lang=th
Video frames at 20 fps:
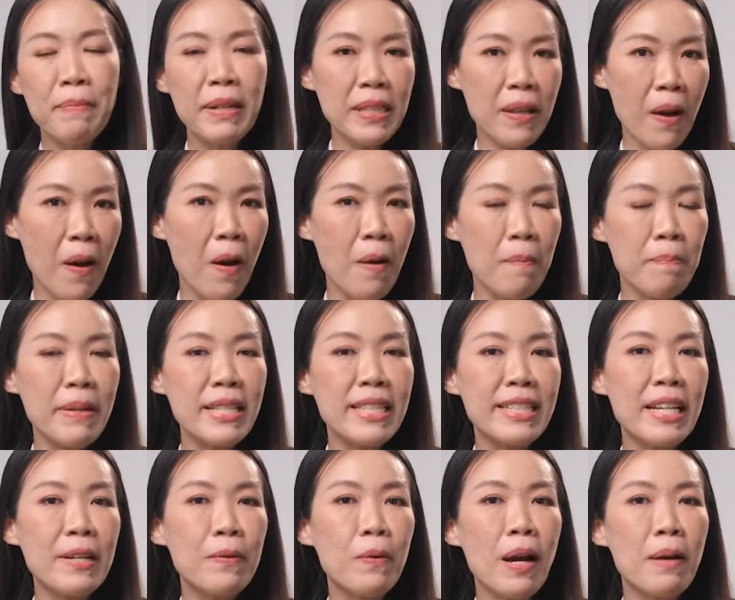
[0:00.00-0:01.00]
เมื่อก่อนปัจ
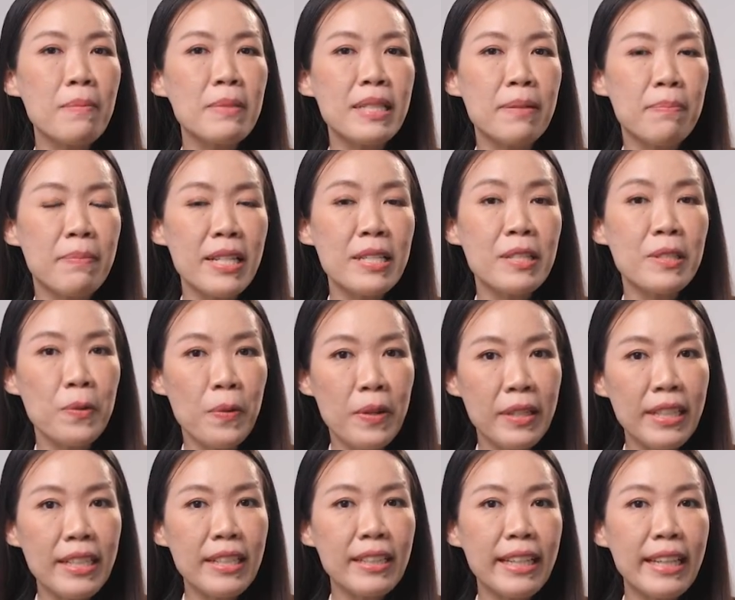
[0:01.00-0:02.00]
จัยความสำเร็จส่วน
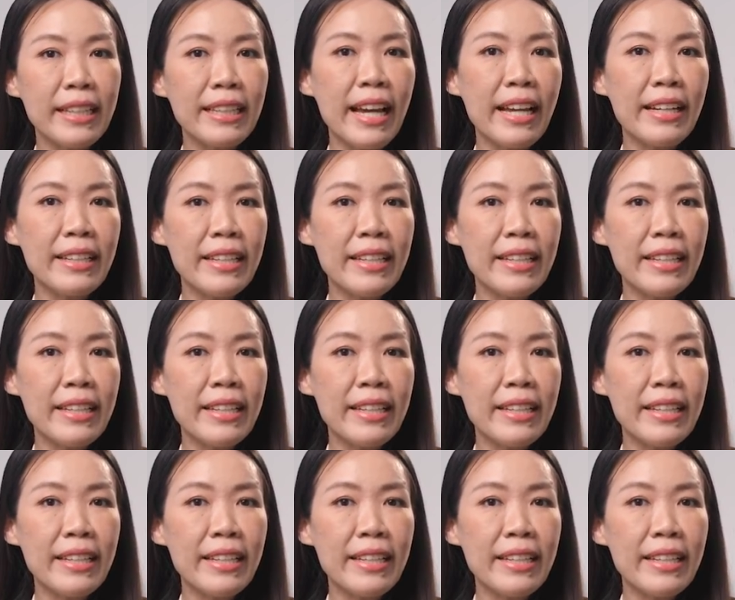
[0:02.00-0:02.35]
หนึ่งในการ